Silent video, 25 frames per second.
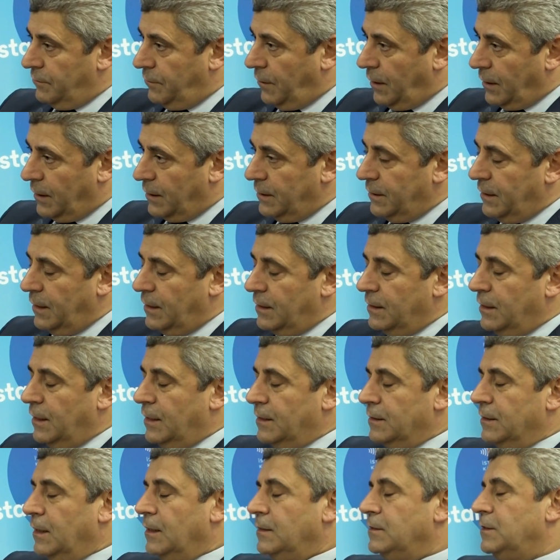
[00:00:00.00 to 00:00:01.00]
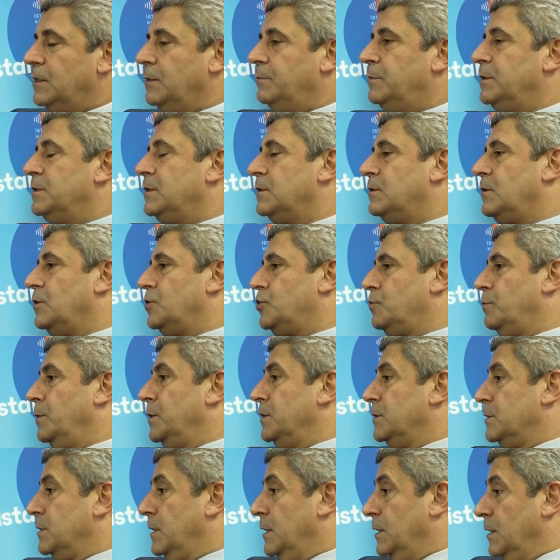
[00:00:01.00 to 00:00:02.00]
farklı yerlerden. Cebinize
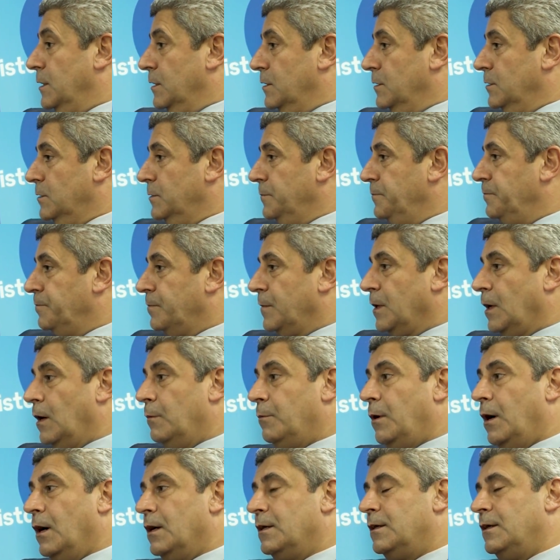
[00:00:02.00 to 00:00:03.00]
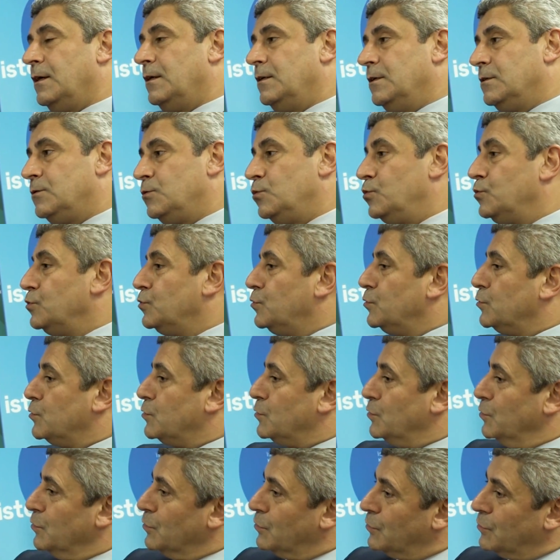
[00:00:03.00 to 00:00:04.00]
taşımanız gerekir. Ama an gelir
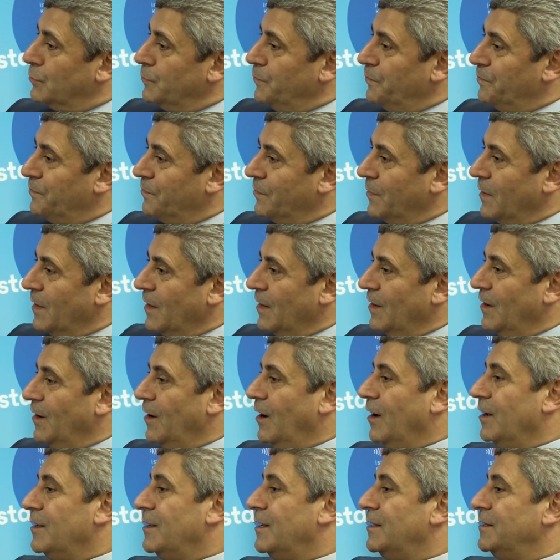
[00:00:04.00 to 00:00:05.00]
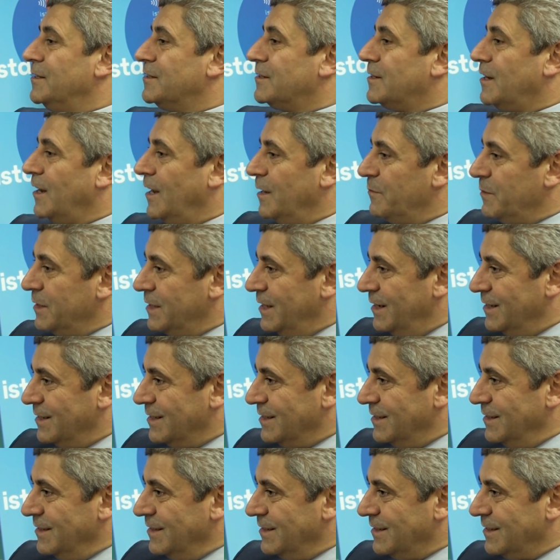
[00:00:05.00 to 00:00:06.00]
unutursunuz. An gelir
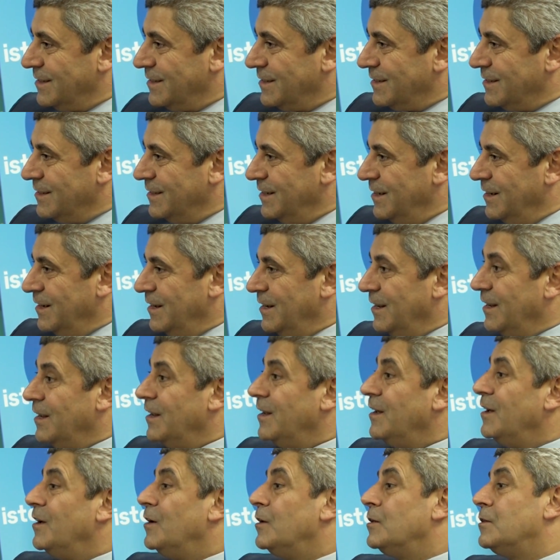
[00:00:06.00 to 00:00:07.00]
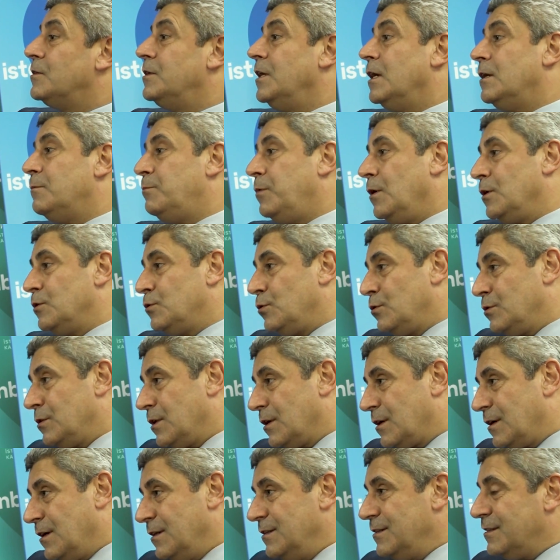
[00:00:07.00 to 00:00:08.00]
kaybedersiniz. Öbür pantolonun cebinde kalır. Diğer
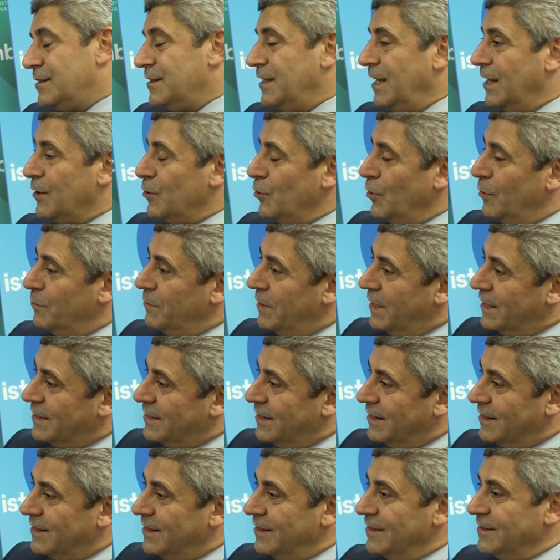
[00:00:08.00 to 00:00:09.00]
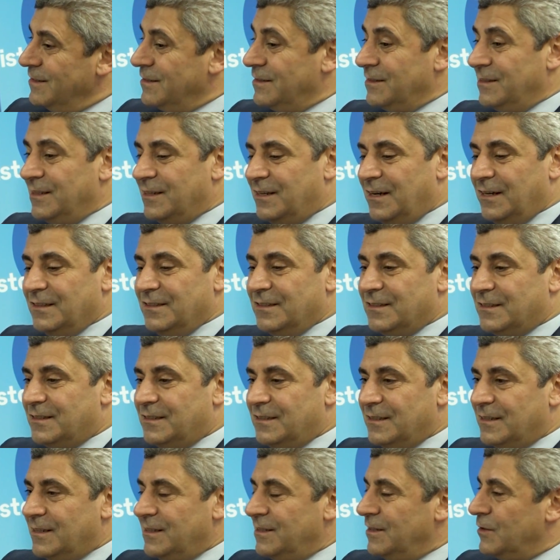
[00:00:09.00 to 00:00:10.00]
pantolonda kalır, diğer gömlekte kalır, yıkanır,
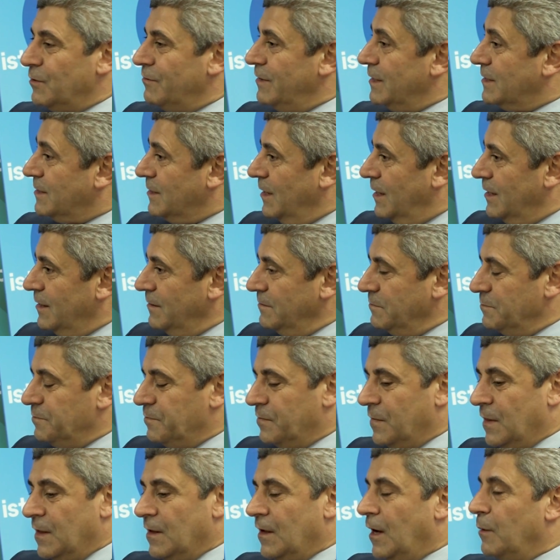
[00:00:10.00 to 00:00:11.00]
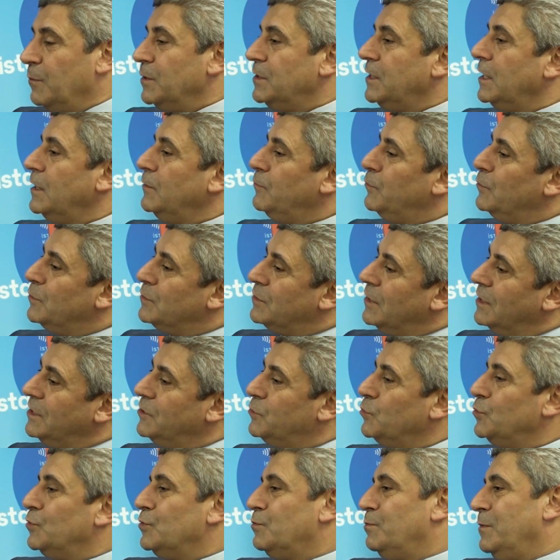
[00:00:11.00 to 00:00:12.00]
kırılır vesaire. Ama telefonunuzu
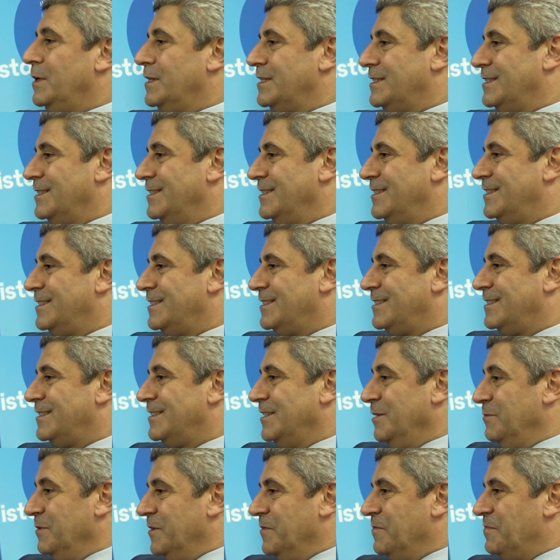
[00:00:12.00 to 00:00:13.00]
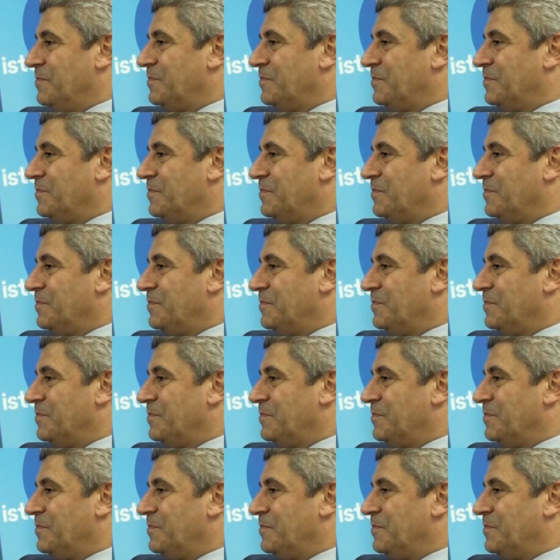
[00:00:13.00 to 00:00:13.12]
hiç unutmazsınız. Değil mi?